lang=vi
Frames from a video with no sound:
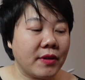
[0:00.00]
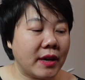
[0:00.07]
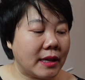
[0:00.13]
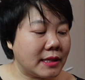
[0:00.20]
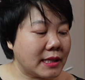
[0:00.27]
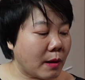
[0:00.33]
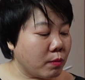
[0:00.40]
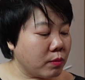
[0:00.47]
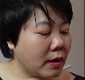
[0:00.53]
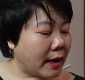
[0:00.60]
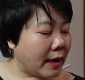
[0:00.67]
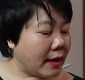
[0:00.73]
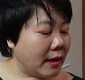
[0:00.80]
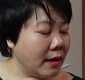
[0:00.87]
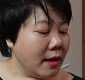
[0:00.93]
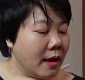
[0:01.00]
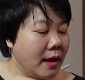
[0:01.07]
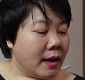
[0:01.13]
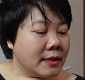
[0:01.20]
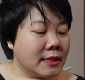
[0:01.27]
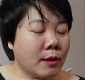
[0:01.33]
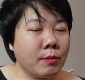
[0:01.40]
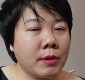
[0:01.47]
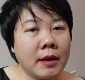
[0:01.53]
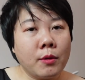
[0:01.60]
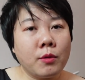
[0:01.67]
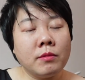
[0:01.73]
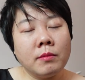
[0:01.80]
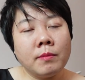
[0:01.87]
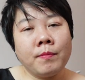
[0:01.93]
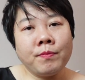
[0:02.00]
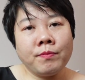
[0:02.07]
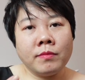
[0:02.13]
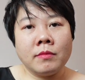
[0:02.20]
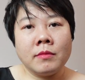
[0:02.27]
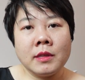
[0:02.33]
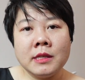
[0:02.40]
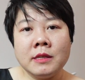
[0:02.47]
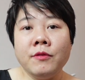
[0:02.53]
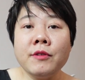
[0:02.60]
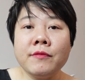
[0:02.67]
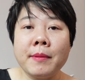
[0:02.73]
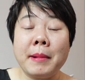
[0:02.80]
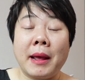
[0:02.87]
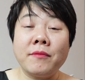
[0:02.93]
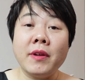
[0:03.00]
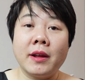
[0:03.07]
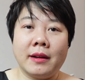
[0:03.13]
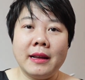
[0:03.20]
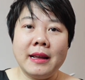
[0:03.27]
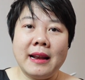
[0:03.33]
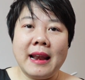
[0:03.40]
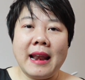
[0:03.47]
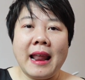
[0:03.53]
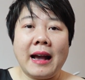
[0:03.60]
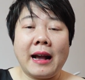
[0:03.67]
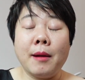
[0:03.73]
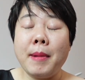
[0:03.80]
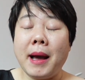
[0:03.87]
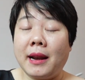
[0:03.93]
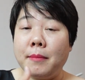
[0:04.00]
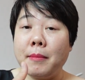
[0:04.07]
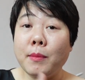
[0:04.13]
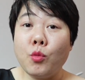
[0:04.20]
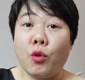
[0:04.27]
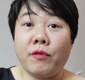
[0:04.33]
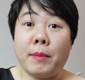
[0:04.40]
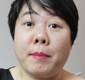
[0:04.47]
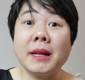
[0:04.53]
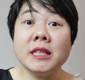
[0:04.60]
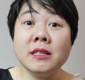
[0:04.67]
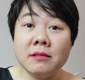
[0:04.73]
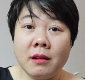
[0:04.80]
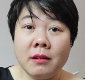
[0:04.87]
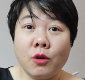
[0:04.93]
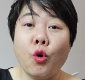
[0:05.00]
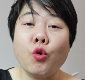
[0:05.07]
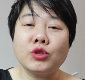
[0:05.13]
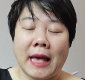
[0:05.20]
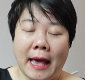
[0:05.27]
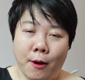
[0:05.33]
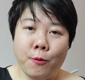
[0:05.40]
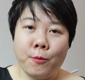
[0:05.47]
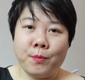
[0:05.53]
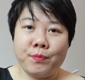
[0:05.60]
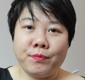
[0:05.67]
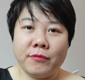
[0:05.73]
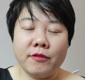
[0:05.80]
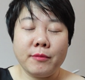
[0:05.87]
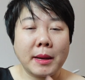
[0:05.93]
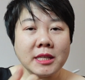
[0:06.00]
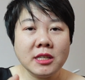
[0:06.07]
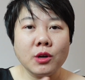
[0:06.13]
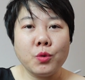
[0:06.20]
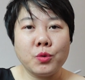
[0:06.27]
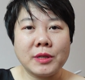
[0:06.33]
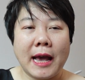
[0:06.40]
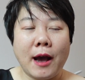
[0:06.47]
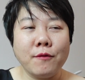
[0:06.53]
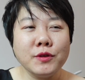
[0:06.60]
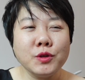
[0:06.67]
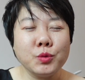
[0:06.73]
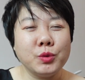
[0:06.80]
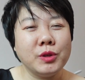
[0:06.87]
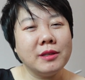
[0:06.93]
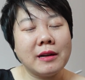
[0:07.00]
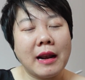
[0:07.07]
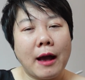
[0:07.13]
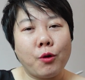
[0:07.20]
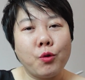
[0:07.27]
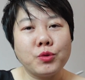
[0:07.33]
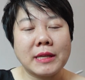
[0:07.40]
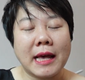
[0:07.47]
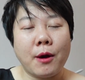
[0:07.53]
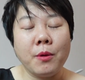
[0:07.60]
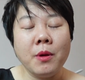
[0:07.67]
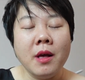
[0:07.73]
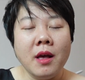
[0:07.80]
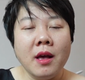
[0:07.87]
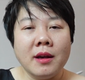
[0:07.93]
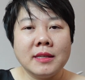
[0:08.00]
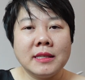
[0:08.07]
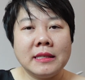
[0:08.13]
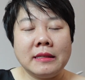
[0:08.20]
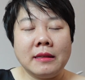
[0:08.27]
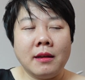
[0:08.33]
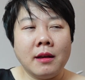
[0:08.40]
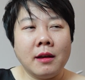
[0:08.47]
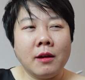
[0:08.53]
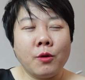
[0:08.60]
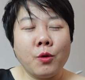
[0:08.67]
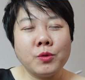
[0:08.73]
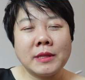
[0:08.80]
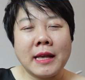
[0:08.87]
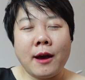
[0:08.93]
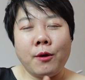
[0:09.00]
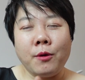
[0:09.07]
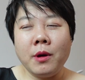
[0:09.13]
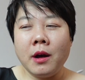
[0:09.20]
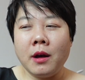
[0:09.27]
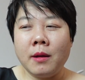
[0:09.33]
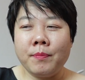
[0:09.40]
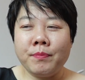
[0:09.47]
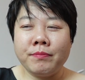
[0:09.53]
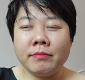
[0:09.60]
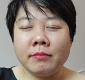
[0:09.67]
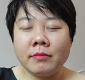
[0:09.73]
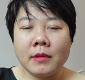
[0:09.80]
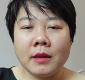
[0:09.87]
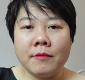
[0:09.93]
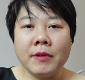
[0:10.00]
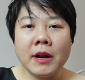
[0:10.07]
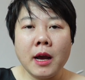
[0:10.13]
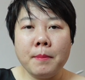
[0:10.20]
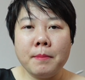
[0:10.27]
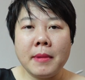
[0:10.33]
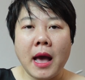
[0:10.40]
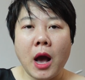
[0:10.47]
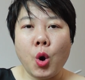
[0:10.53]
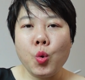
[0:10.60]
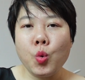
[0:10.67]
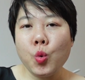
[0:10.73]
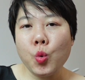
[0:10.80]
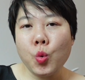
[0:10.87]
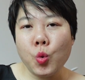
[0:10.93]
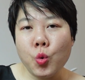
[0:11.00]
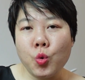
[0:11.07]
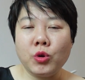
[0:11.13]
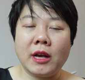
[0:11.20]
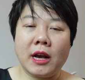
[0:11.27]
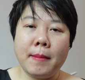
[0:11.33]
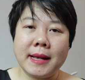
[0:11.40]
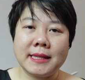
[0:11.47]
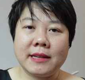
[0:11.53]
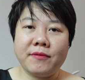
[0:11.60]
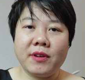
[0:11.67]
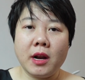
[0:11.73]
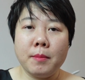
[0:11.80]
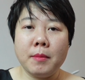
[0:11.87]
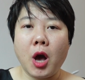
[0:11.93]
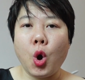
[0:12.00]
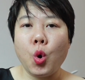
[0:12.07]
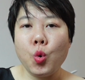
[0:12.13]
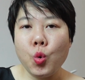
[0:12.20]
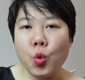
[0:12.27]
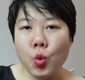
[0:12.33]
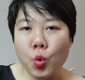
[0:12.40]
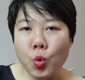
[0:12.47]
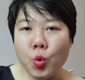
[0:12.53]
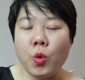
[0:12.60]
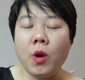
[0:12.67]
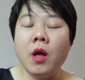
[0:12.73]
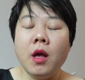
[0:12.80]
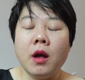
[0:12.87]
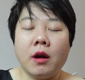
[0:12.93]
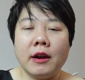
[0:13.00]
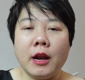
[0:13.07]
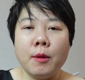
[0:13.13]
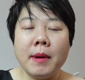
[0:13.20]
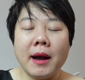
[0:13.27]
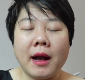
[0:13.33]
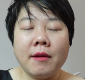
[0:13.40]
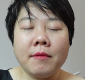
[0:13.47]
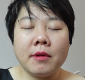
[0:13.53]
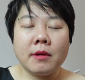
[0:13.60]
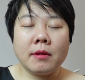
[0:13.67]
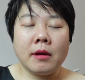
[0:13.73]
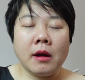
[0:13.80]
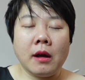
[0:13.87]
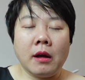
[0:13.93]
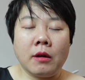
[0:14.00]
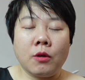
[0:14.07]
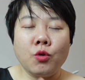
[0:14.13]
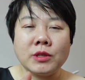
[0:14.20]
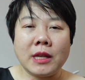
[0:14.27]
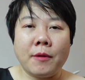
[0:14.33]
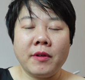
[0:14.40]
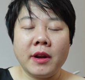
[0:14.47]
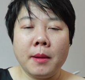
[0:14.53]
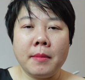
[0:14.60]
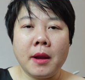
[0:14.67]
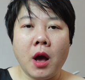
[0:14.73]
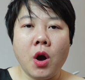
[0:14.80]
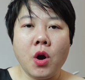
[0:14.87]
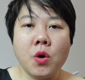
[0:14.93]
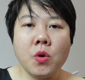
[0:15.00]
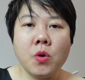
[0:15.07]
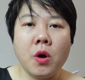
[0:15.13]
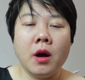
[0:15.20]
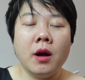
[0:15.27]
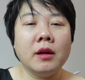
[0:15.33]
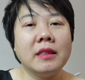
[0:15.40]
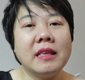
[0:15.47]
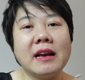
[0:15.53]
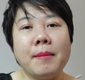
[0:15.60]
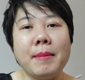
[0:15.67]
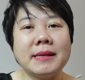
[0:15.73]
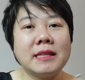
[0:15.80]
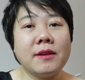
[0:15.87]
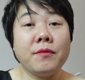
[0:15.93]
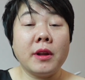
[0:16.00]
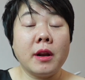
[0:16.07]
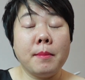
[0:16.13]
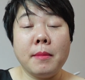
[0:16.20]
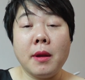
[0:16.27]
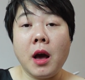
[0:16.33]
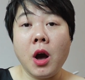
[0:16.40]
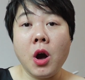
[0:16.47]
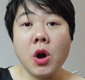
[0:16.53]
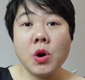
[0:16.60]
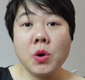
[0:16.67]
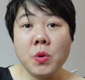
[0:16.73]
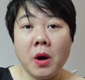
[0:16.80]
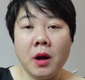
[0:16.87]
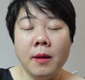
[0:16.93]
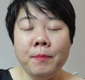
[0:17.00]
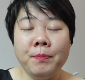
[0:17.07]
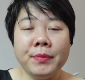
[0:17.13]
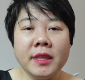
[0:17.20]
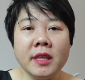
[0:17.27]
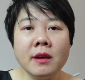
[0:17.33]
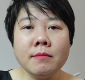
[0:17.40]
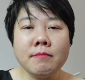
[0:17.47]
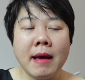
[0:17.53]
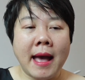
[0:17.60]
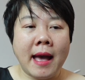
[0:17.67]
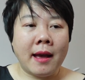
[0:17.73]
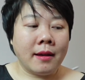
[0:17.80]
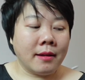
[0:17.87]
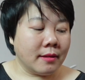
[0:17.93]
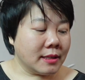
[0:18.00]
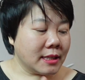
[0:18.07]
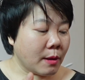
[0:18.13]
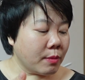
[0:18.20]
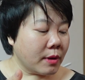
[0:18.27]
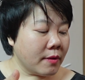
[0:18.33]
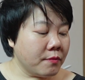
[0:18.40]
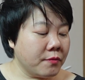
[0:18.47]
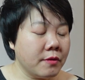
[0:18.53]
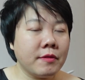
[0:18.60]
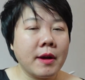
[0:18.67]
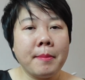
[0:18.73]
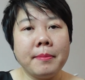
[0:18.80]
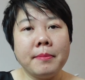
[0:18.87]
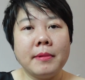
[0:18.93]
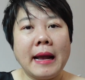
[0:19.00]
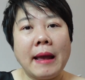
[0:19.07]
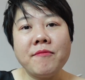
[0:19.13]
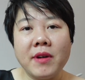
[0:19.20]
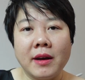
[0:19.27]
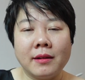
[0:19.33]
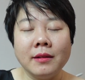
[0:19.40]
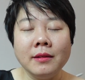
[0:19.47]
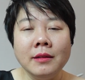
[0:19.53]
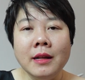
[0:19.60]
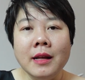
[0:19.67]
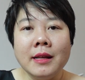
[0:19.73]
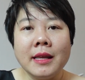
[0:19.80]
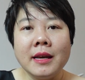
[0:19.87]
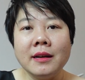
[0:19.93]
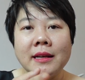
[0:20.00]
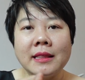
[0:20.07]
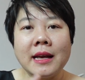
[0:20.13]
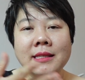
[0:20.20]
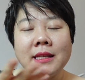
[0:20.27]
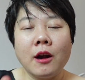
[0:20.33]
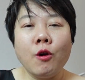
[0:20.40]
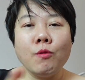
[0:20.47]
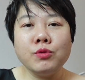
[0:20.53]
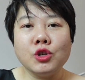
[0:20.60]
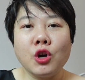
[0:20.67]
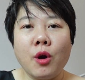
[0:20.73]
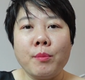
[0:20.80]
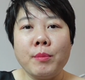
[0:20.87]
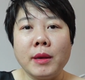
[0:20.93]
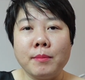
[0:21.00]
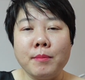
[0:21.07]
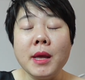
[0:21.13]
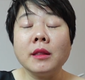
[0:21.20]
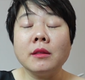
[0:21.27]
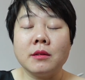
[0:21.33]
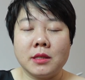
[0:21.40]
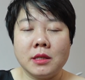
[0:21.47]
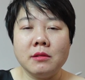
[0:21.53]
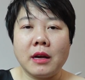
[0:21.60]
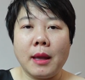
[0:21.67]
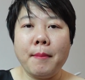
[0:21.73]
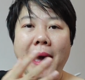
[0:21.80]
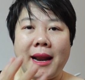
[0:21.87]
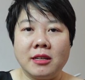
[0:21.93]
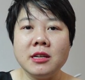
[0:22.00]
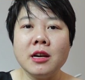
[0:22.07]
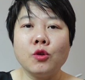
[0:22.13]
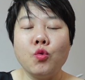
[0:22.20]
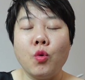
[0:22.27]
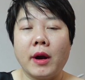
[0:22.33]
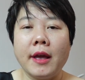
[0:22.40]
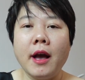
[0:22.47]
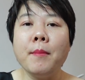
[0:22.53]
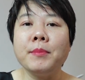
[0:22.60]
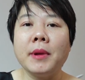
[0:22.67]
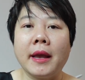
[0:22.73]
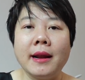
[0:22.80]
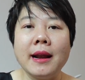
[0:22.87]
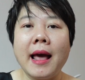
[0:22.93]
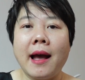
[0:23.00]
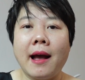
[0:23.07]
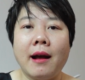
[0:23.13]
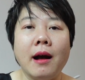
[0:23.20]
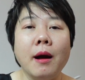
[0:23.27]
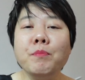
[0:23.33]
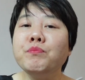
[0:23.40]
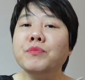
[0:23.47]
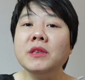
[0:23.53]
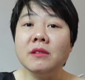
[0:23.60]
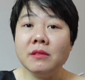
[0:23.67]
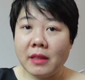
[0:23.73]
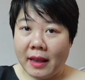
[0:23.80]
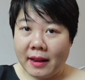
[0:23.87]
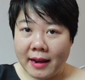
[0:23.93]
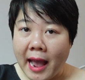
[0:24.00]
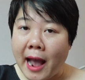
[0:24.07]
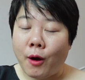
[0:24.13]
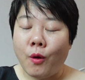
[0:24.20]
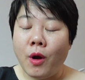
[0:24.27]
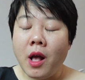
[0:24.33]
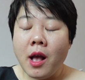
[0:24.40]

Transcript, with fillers: vì trong cái trong cái phương pháp đánh vần ấy là các bạn ấy bắt buộc phải bắt trước cô giáo phải bắt trước cô giáo ví dụ như là cô giáo ờ, cô giáo um, phát âm là u thì các bạn sẽ phát âm là u còn nếu mà các uh, cô giáo phát âm là u thì các bạn sẽ phát âm là u nhưng mà trong cái phương pháp ghép vần đó thì người ta sẽ không cho mình biết thực sự cái bản chất của cái âm đấy là âm như thế nào